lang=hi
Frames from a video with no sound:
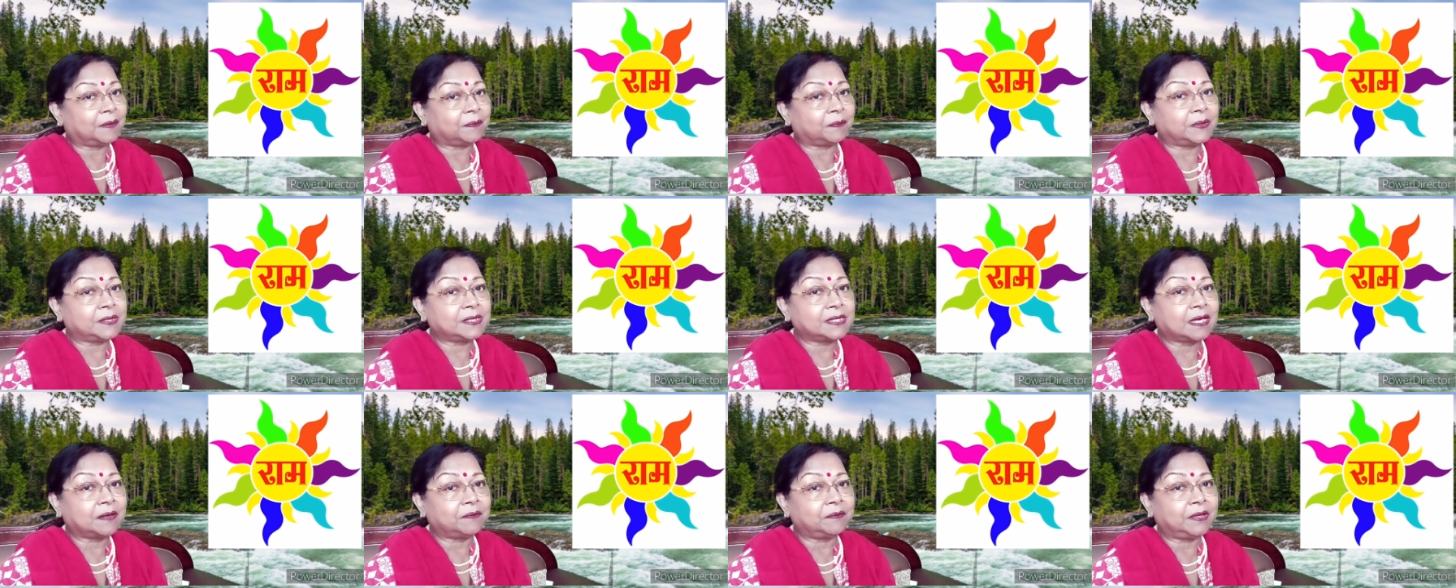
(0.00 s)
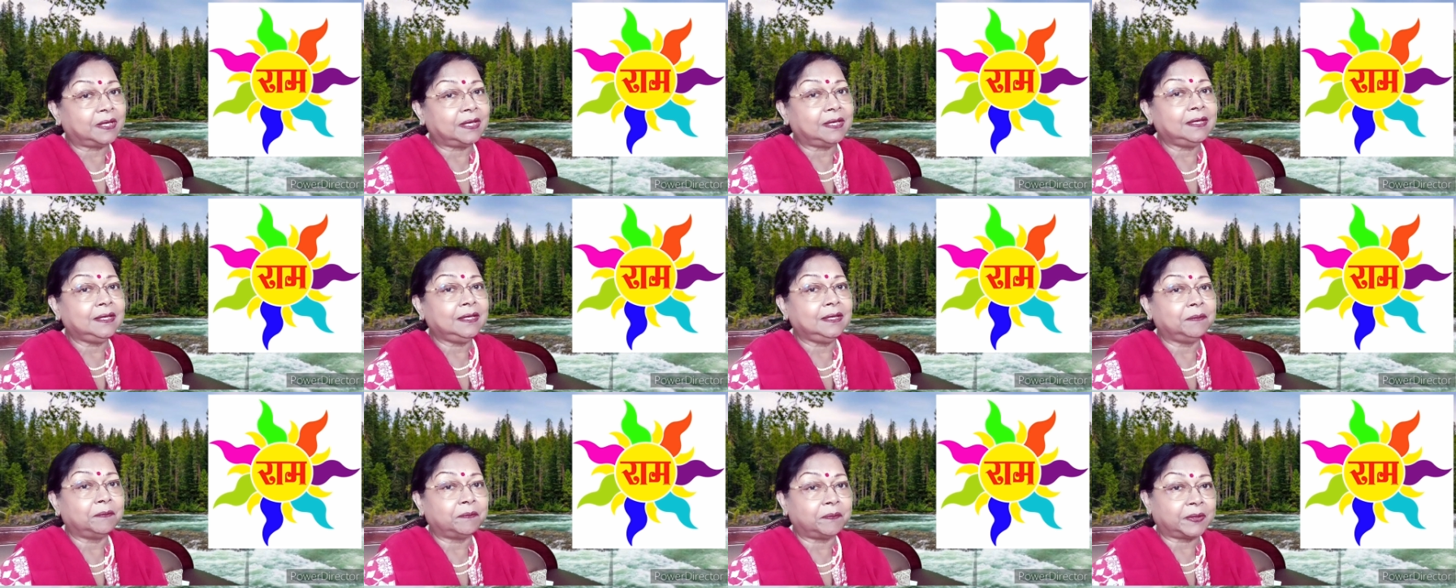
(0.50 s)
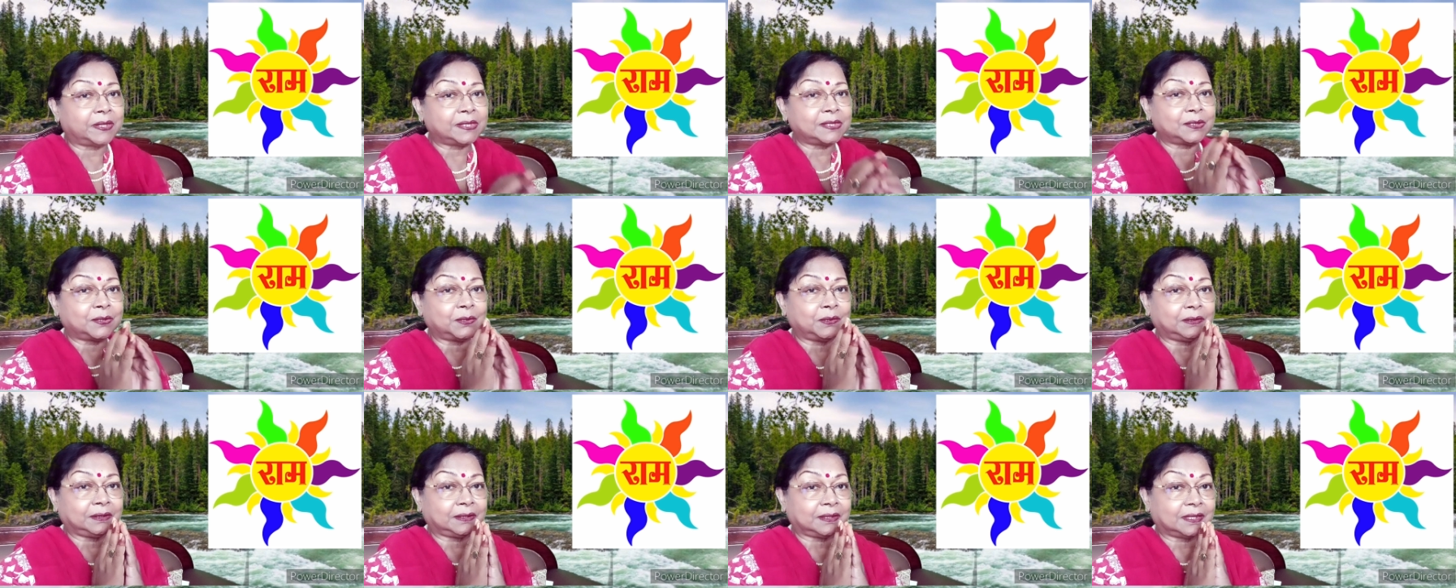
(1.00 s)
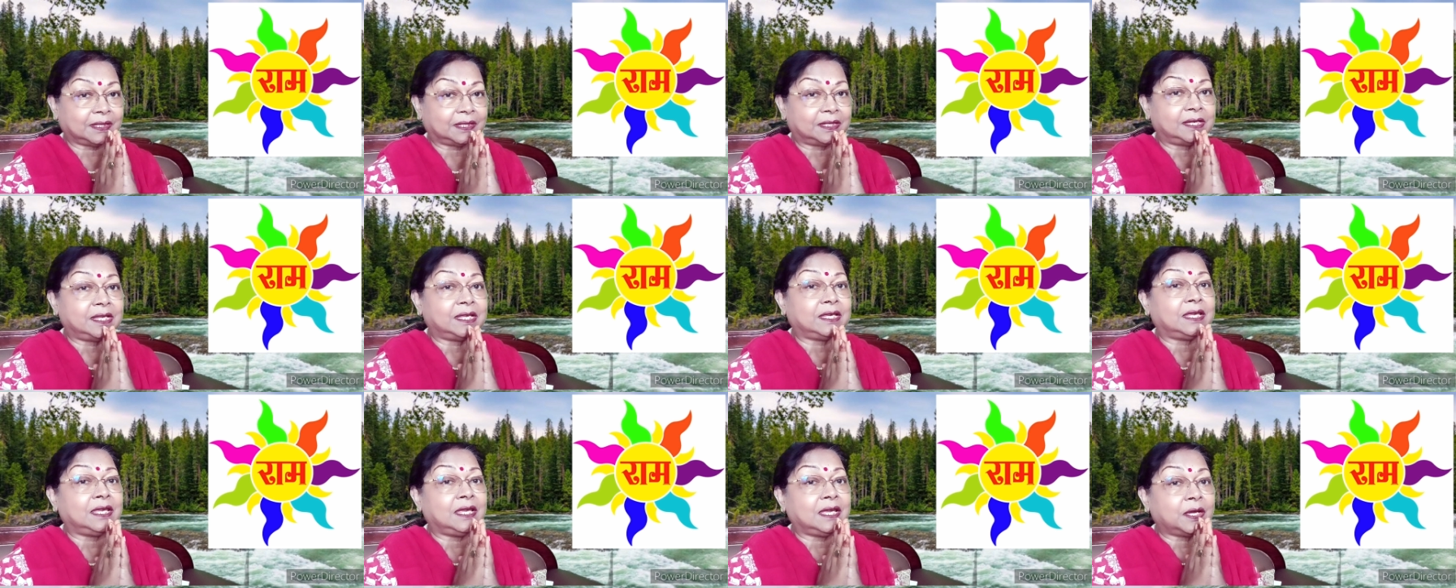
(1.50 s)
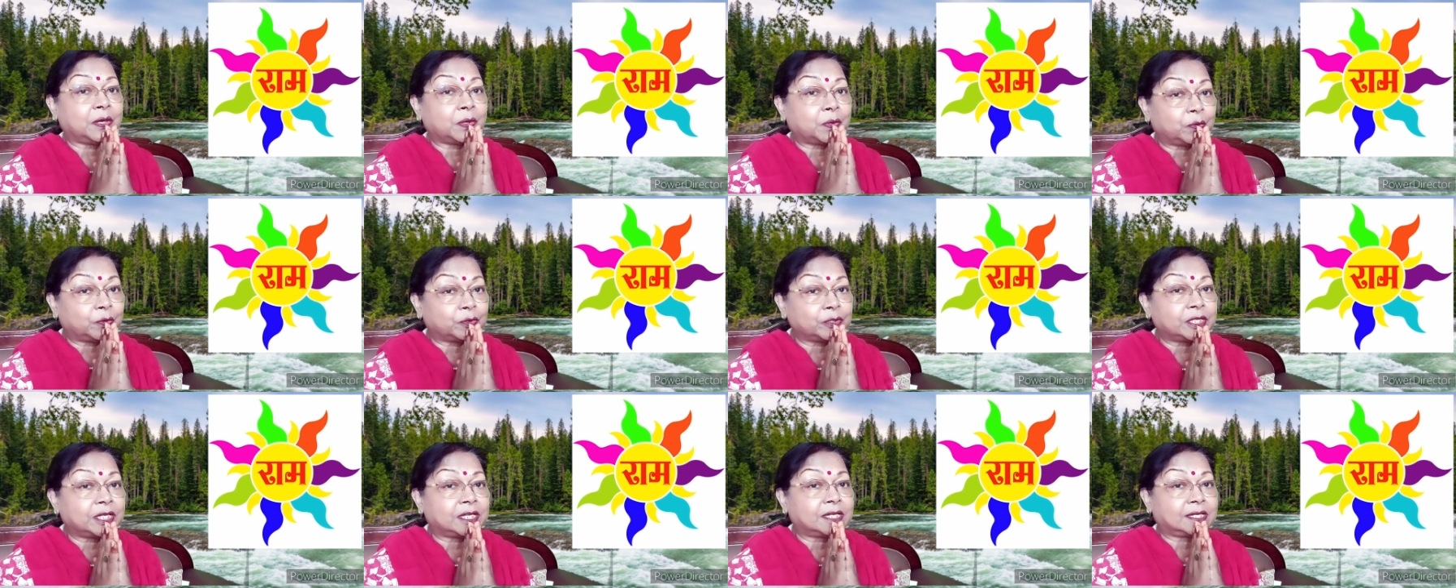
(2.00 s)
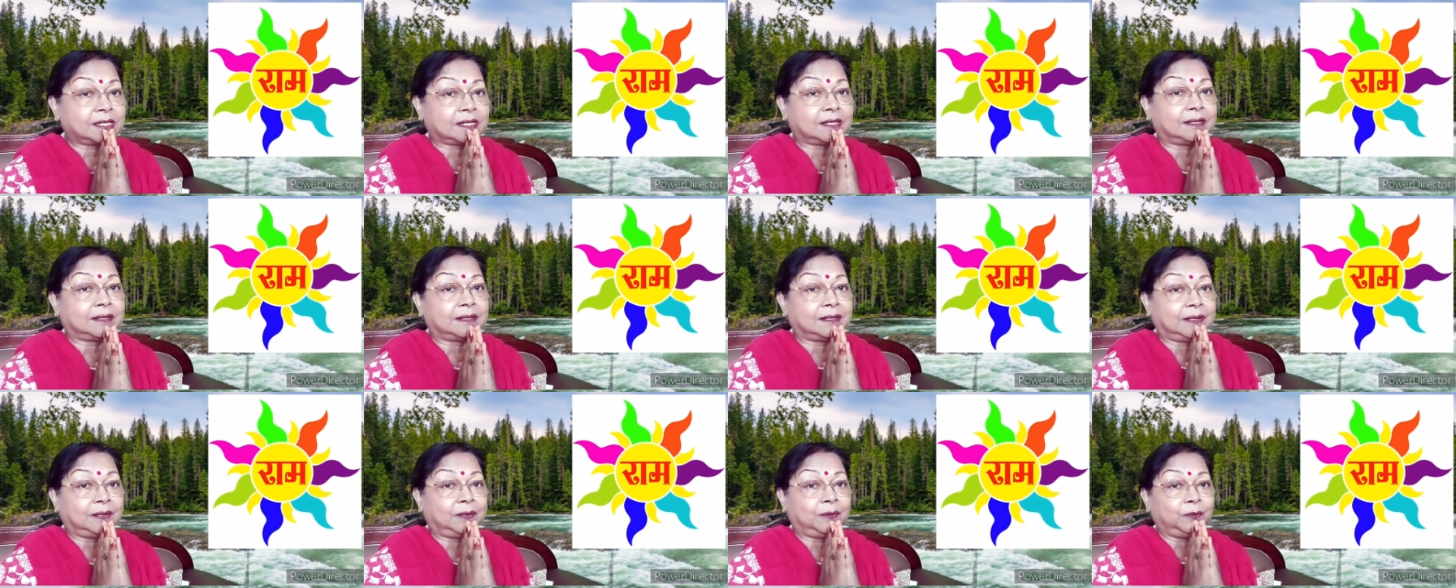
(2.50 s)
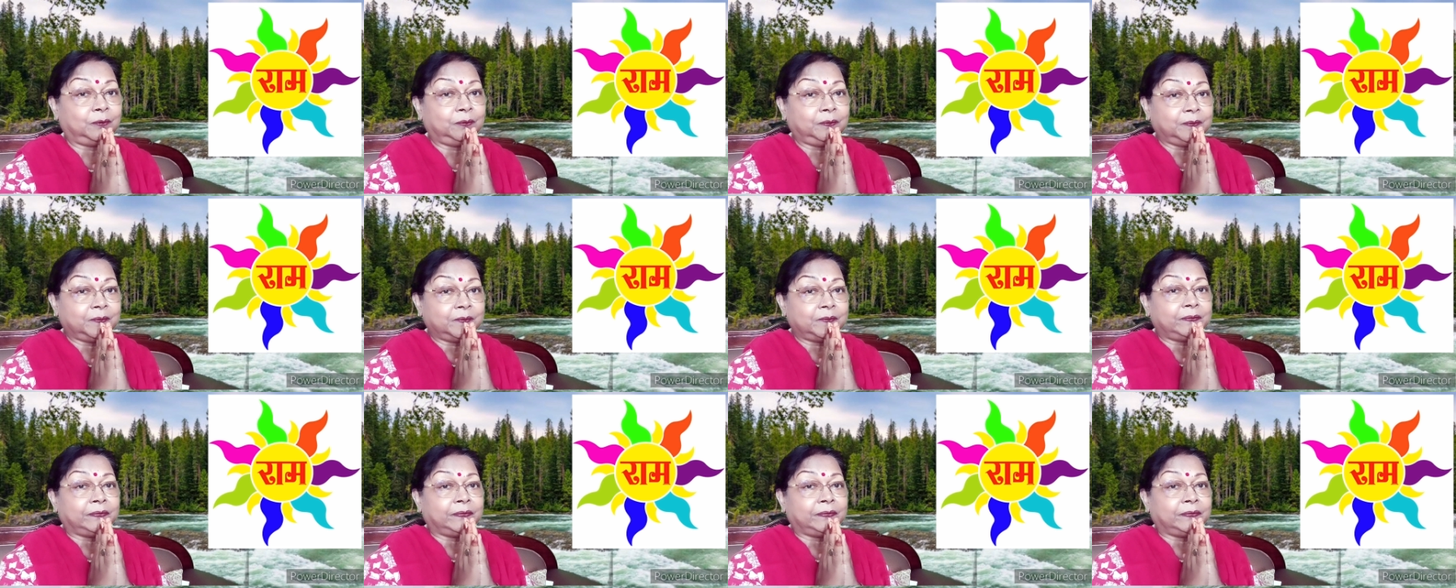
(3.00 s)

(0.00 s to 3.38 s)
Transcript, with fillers: आपके सामने प्रस्तुत करने की कोशिश कर रही हूँ